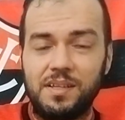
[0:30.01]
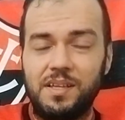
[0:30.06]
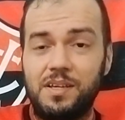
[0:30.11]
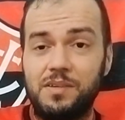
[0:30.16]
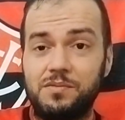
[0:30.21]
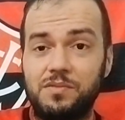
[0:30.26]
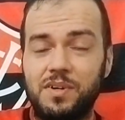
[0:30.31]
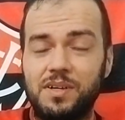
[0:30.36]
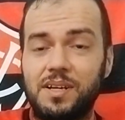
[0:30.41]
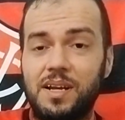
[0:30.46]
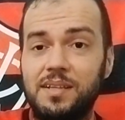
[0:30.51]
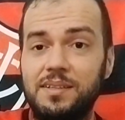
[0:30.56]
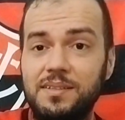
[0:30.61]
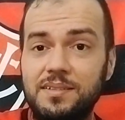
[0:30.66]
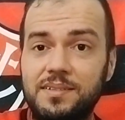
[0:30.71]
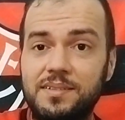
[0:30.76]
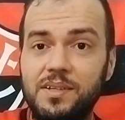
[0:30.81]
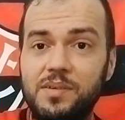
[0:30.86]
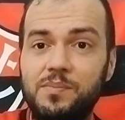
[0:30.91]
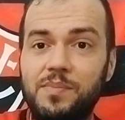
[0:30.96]
Eu vou
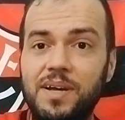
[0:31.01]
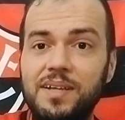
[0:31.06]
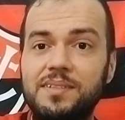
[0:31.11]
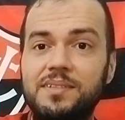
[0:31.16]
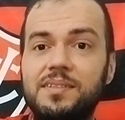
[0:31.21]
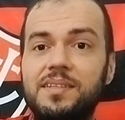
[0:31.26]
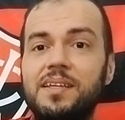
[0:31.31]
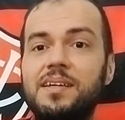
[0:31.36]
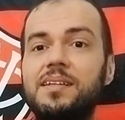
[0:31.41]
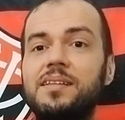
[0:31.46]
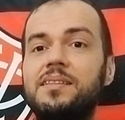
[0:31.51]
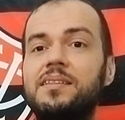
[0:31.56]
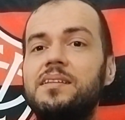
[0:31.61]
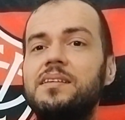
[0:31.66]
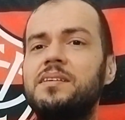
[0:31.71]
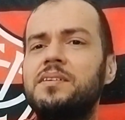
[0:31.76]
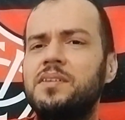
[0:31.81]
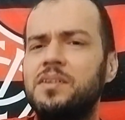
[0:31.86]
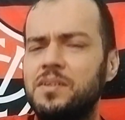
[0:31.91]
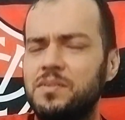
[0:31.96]
agradecer bastante.